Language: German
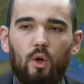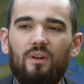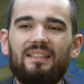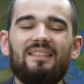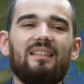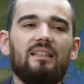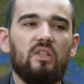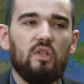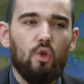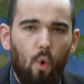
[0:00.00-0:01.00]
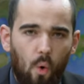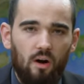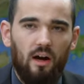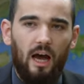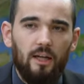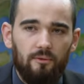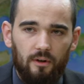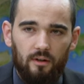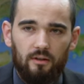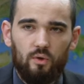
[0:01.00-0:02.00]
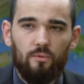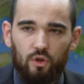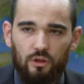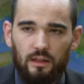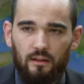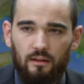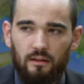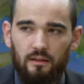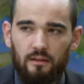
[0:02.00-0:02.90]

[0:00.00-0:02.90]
Und es ist so einfach zu verstehen,